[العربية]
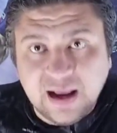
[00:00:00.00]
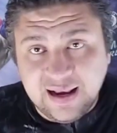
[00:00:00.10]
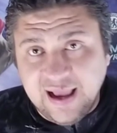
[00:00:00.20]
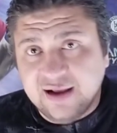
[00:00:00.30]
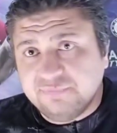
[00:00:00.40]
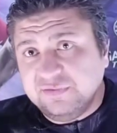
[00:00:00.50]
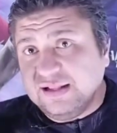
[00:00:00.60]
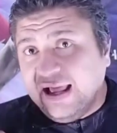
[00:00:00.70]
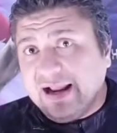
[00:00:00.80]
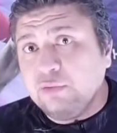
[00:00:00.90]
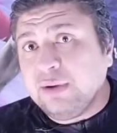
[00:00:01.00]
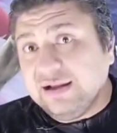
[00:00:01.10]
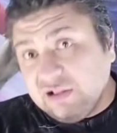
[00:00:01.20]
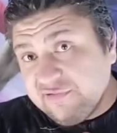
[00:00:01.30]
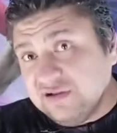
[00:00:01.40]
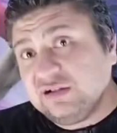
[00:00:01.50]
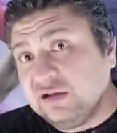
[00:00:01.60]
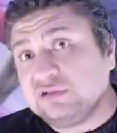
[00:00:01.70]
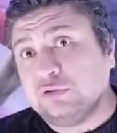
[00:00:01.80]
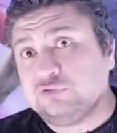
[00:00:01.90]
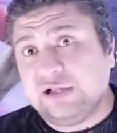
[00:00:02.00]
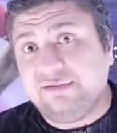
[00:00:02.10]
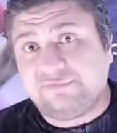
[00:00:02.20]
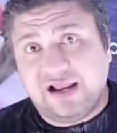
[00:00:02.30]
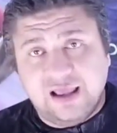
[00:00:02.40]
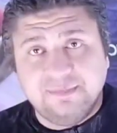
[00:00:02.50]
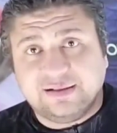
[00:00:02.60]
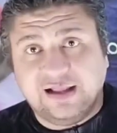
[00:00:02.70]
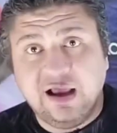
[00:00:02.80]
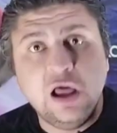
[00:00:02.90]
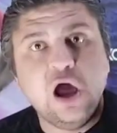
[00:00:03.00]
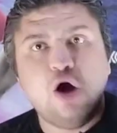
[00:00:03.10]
انا عارف ان الحاجه الوحيده الصدق اللي انت قلتها في كلامك ده